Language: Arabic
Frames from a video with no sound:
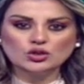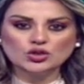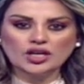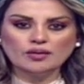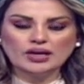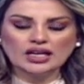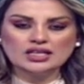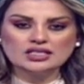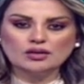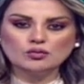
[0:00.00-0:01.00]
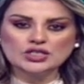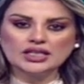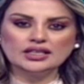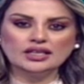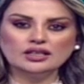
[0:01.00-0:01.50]
الشغب الغاز
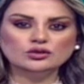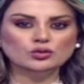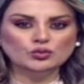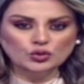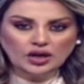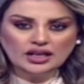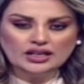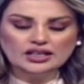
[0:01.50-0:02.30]
المسيل للدموع